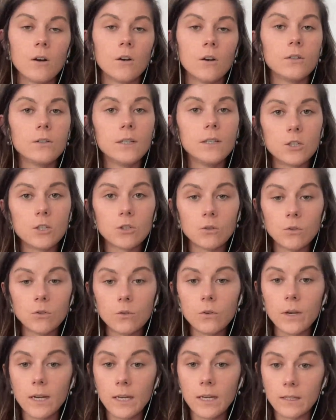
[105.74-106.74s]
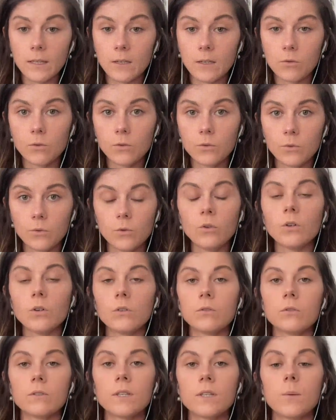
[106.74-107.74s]
des champs et des cultures
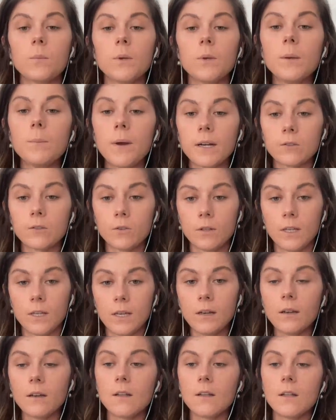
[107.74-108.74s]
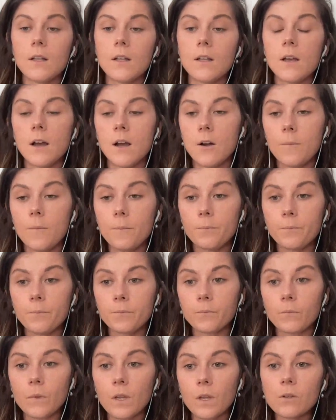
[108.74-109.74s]
dans un pays partenaire
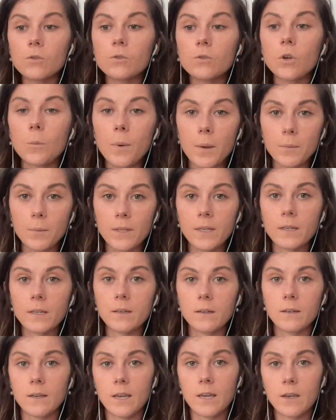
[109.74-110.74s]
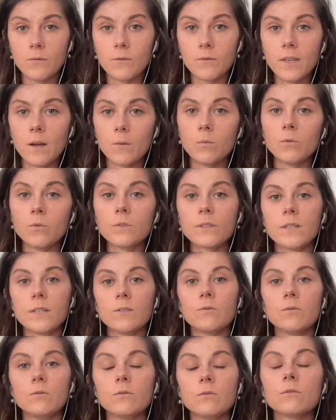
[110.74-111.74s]
sur papier, évidemment, c'était
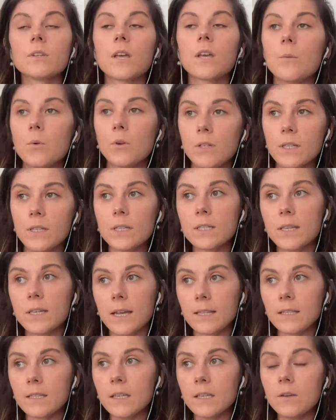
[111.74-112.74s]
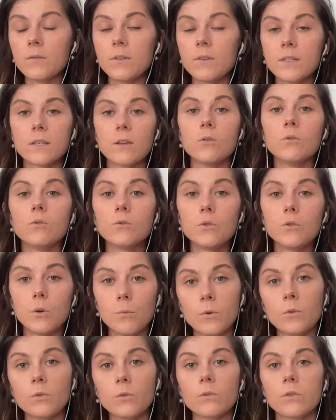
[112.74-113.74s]
une très bonne initiative et c'était une
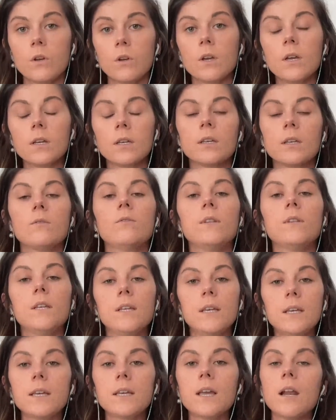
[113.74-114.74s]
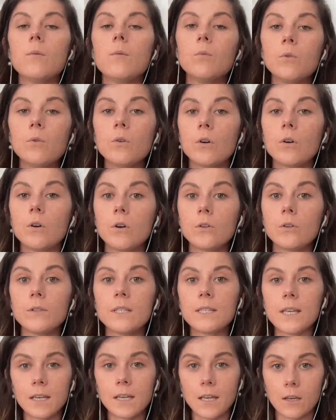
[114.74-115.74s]
demande qui venait également
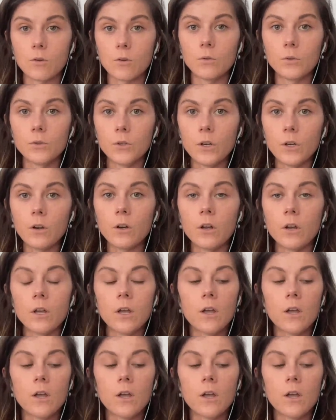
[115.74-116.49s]
des agriculteurs.